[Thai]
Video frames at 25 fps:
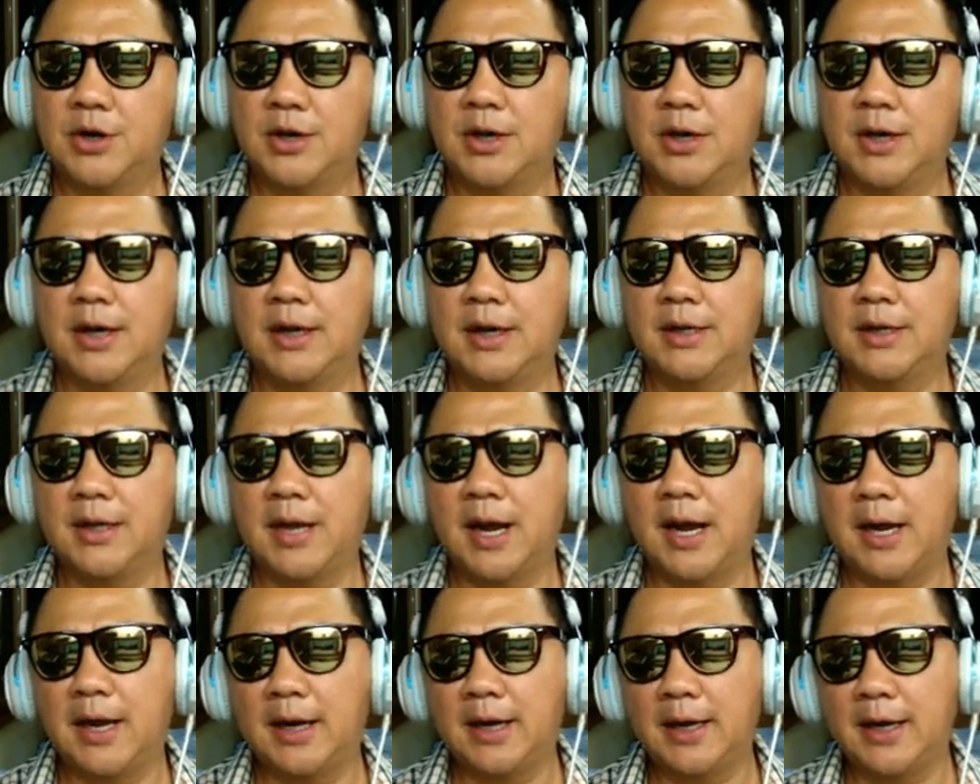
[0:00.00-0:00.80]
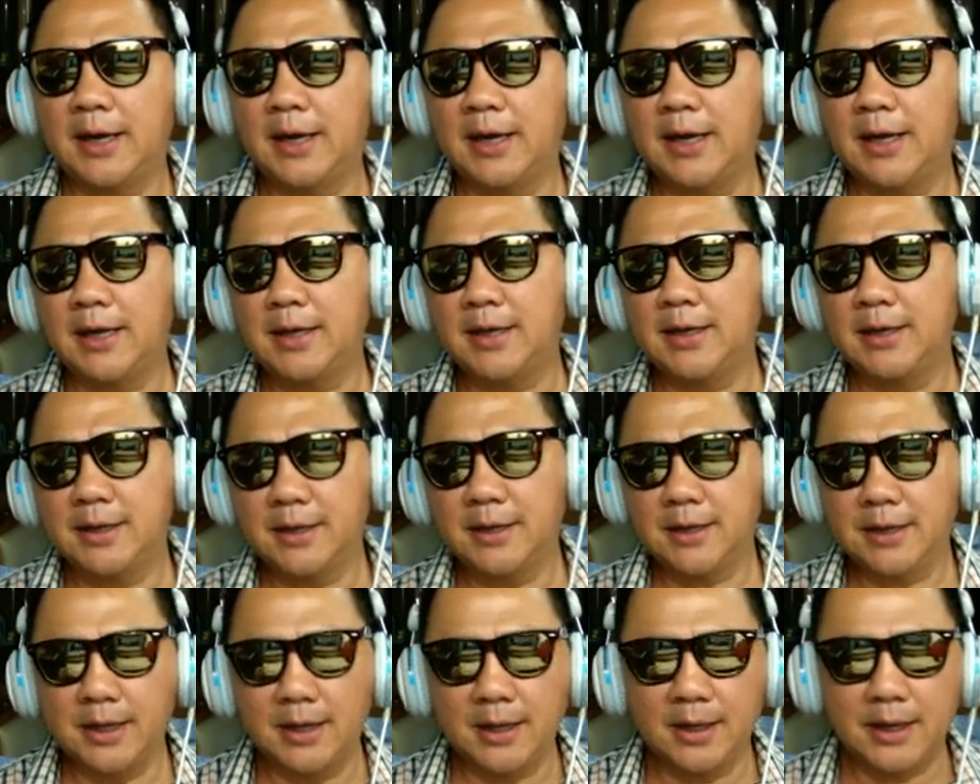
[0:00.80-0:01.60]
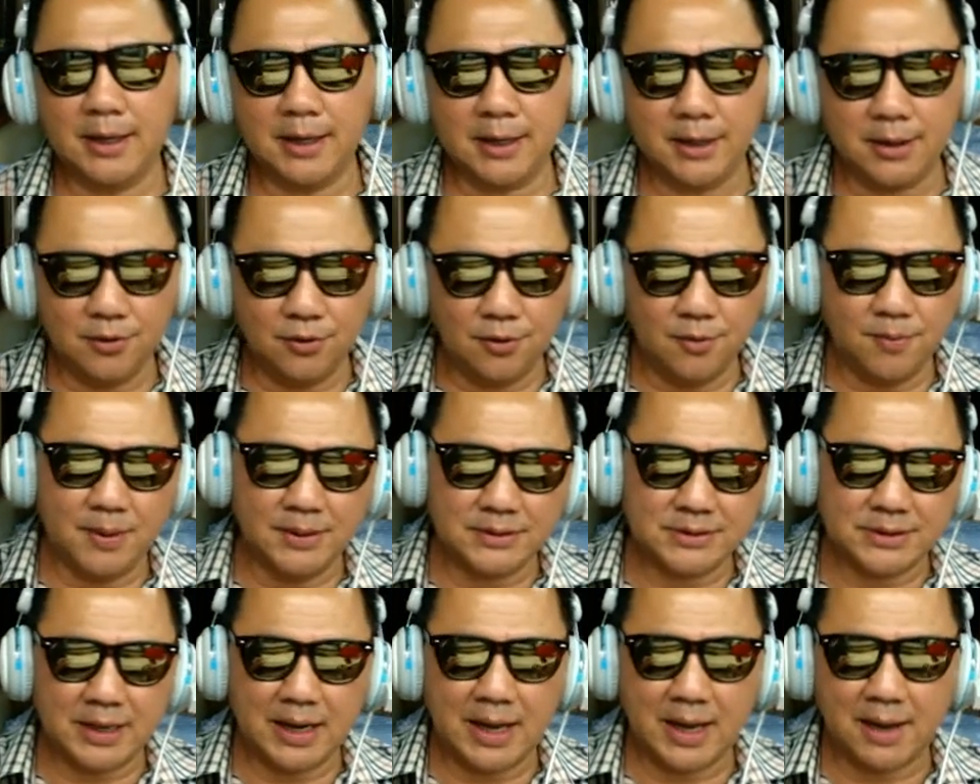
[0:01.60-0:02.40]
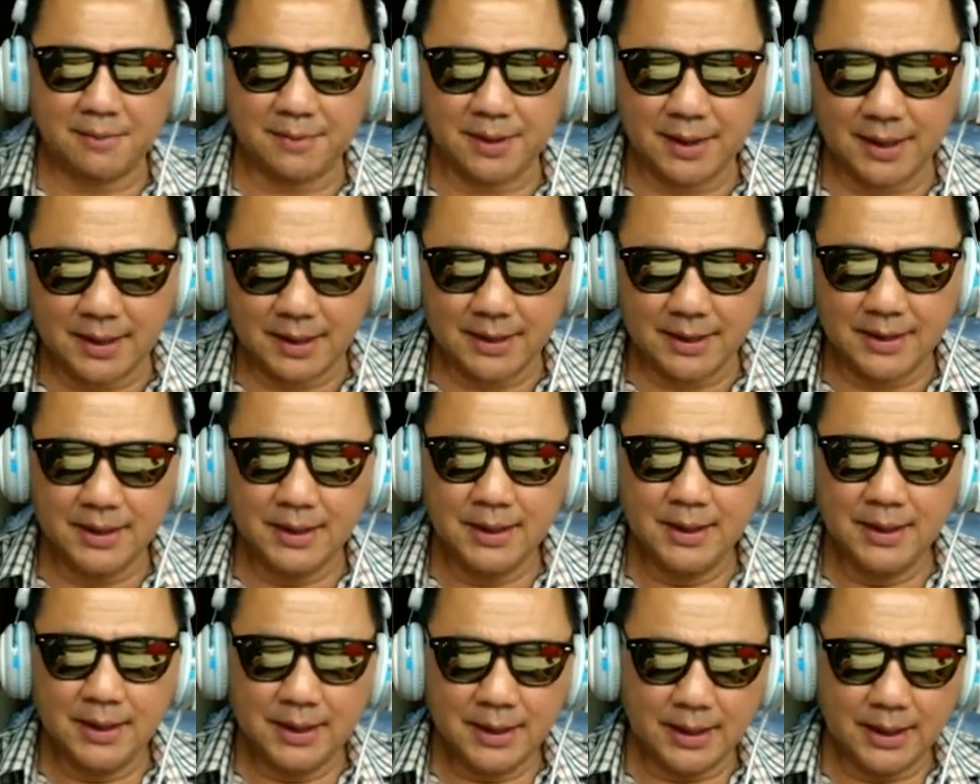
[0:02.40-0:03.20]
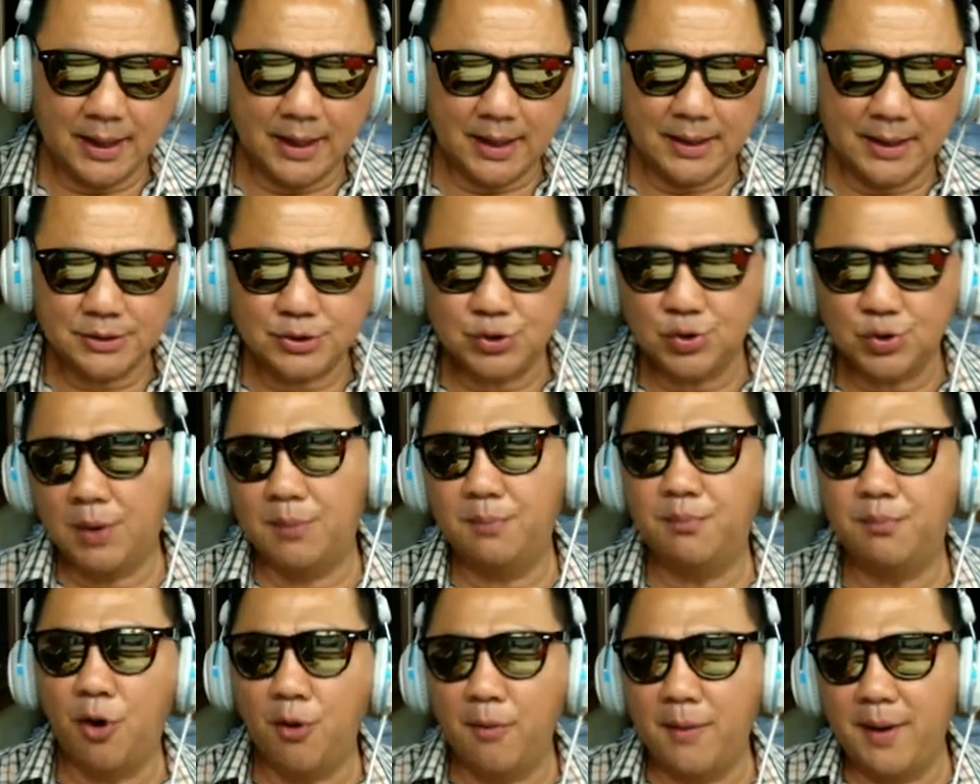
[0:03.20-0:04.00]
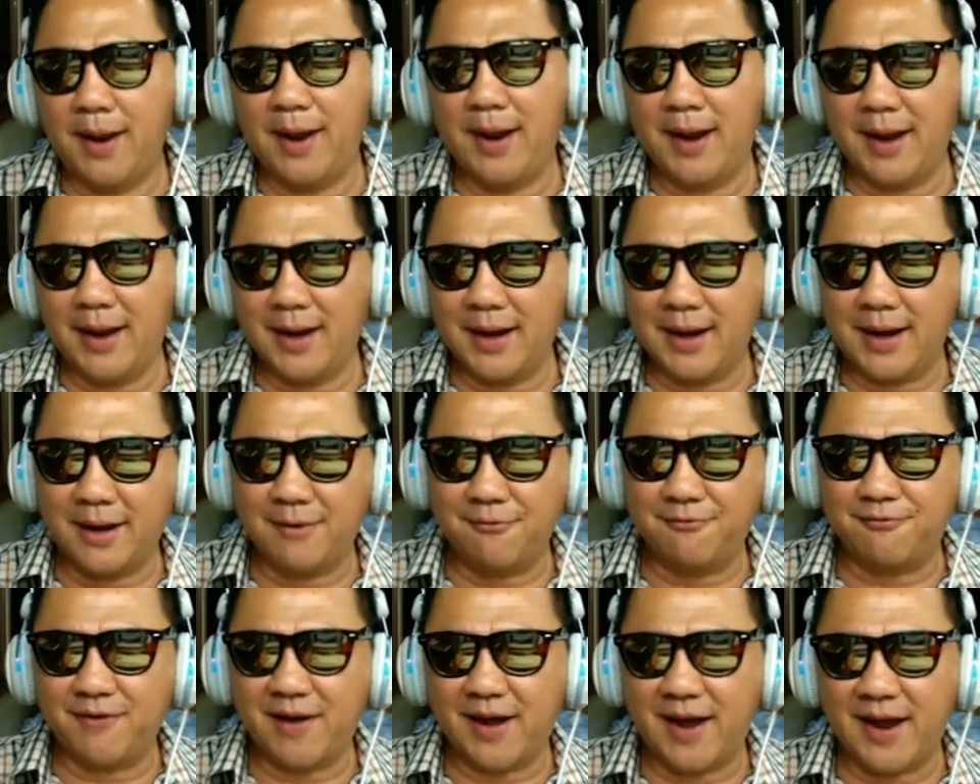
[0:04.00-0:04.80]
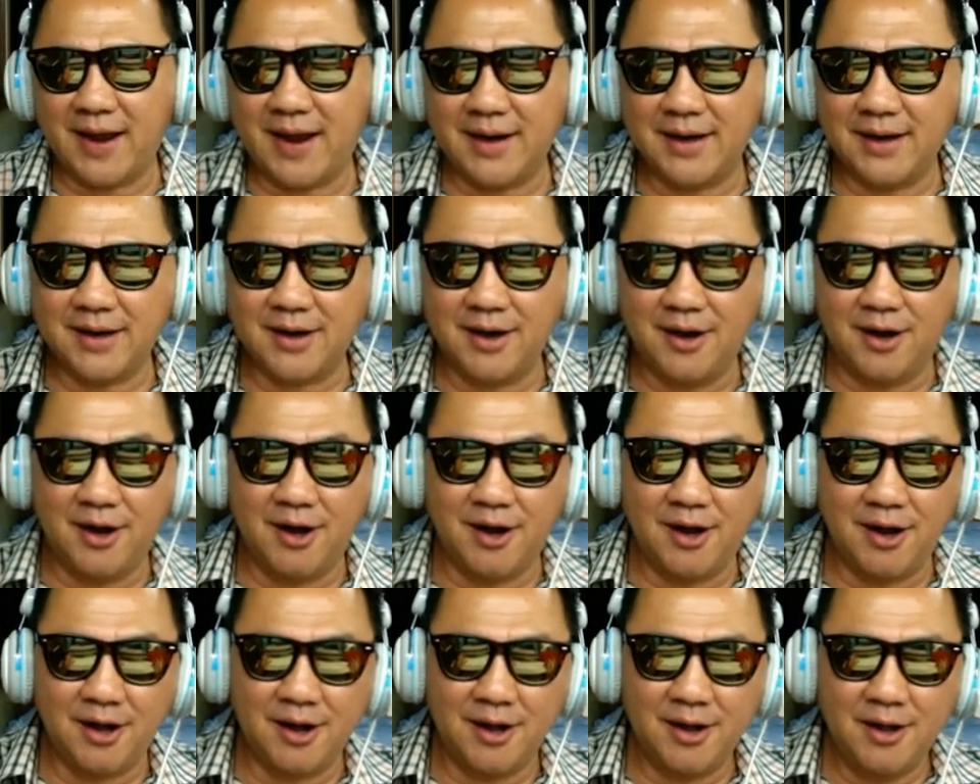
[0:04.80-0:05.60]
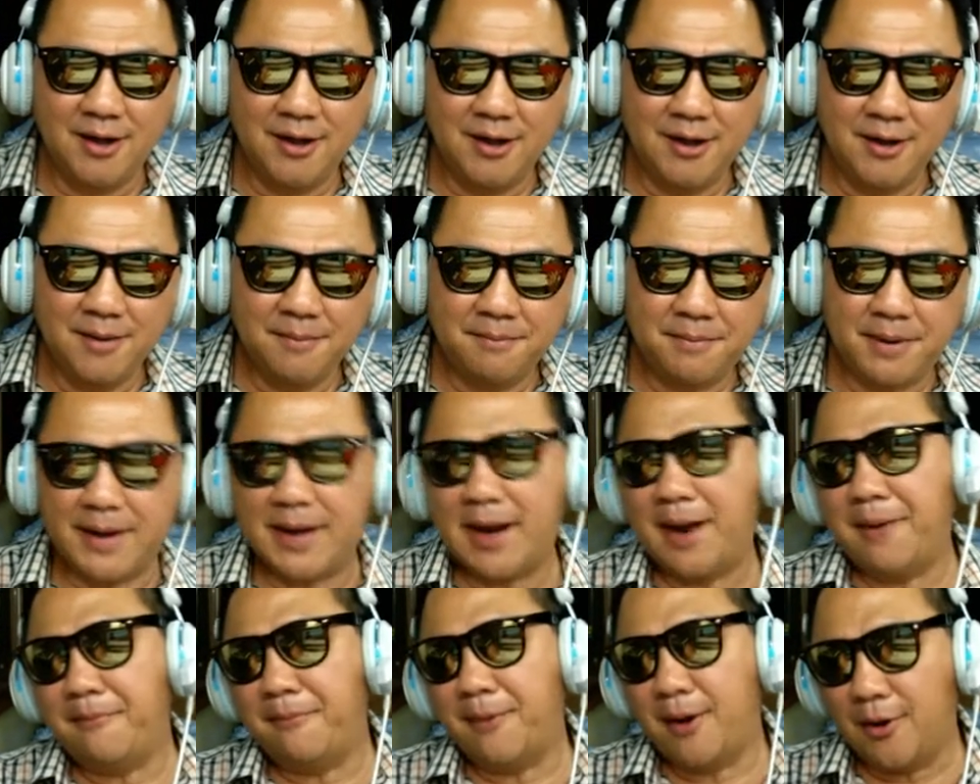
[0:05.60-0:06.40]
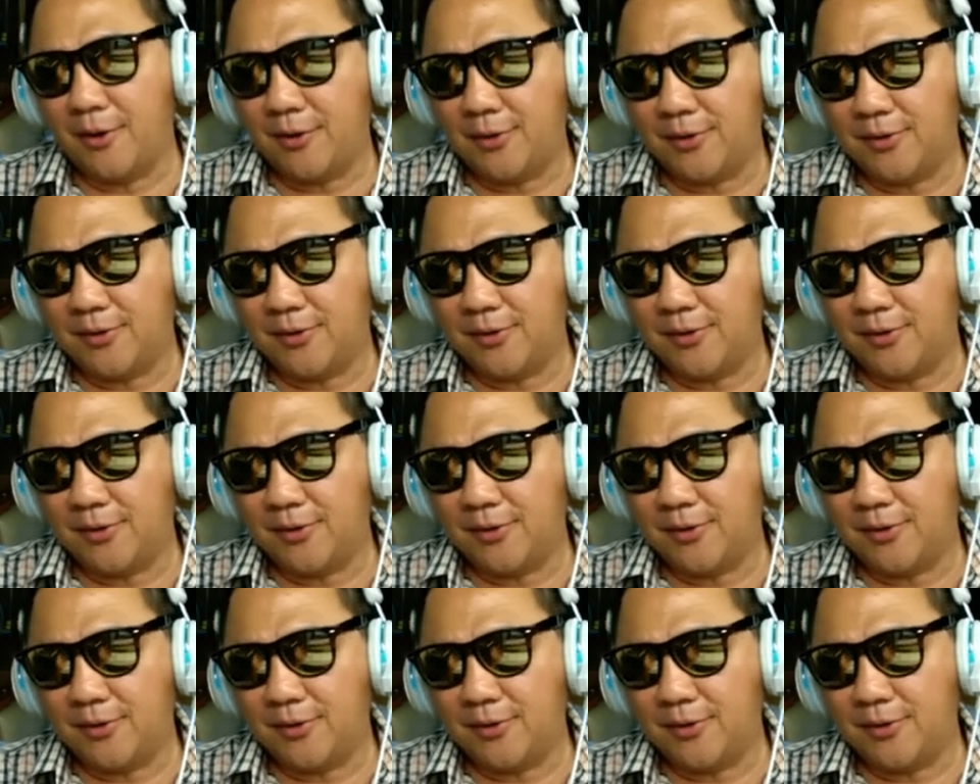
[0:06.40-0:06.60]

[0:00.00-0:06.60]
กันใหญ่เลยนะฮะก็เห็นลูกปลาฉลามกันนะฮะส่วนผมเองกับแฟนก็ไปดำเอา